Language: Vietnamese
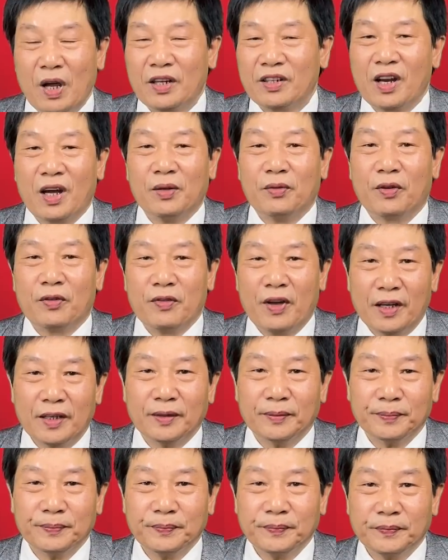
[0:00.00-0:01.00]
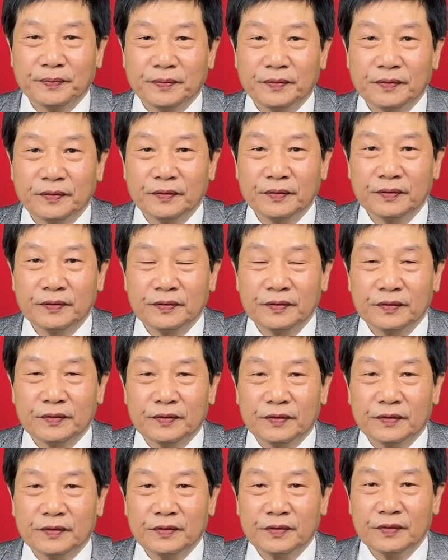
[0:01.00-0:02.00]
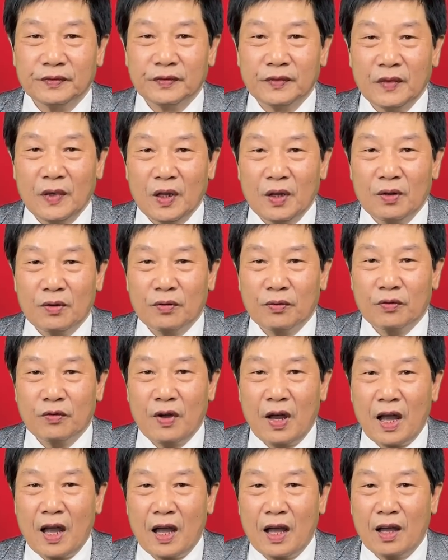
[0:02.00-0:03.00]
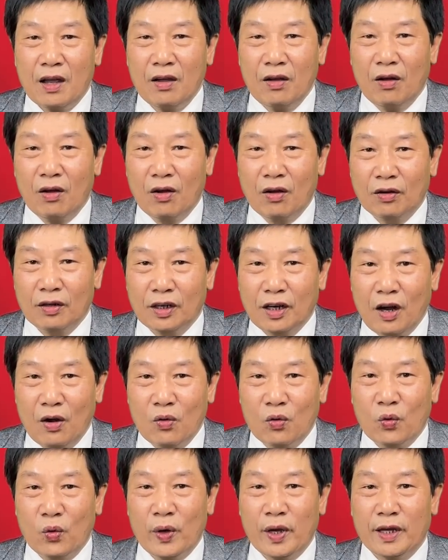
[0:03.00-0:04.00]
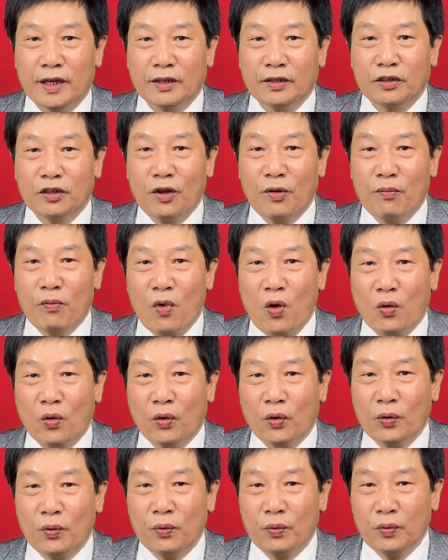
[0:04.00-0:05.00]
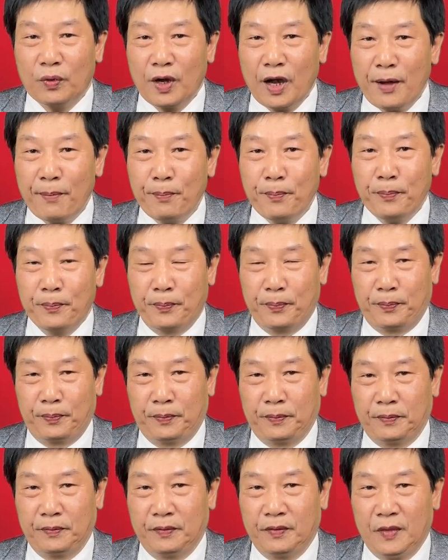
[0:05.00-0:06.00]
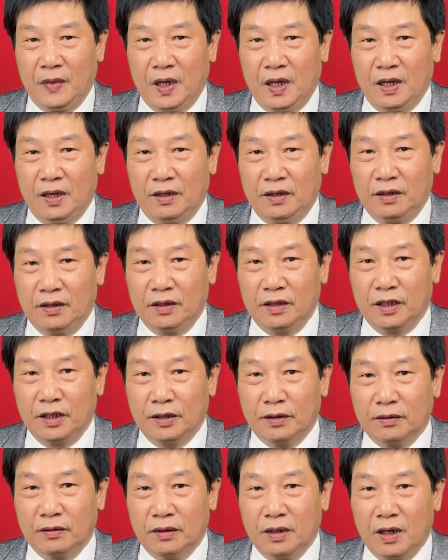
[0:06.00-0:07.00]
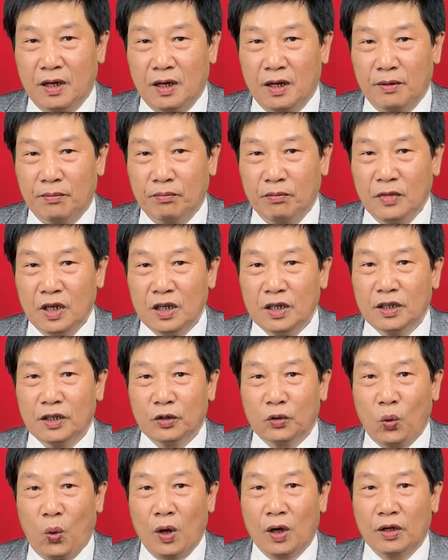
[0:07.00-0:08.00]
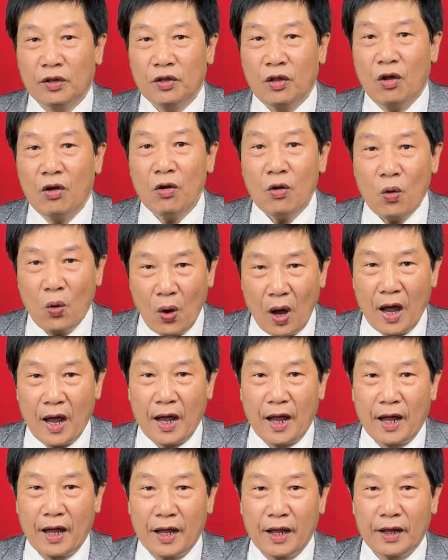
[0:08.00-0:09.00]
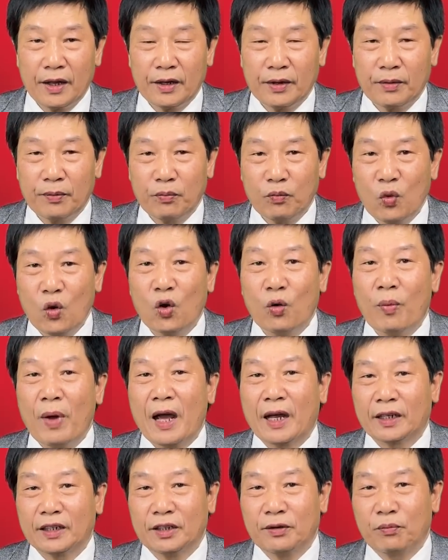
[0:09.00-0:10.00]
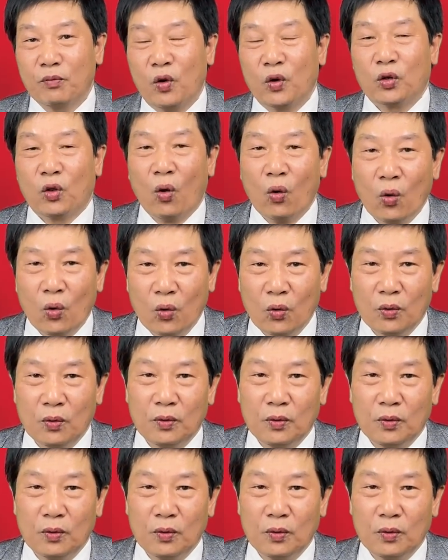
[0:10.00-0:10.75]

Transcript: mặt trời vân vân ừ và họ cầu nguyện cho một năm được à, mưa thuận gió hòa mùa màng được bội thu